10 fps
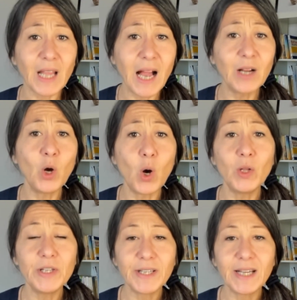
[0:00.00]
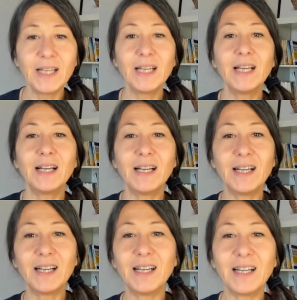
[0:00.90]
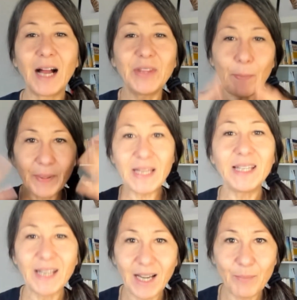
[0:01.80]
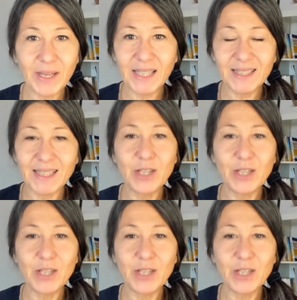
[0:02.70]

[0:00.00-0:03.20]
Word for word: accogliere, eh, ad aprire la mente.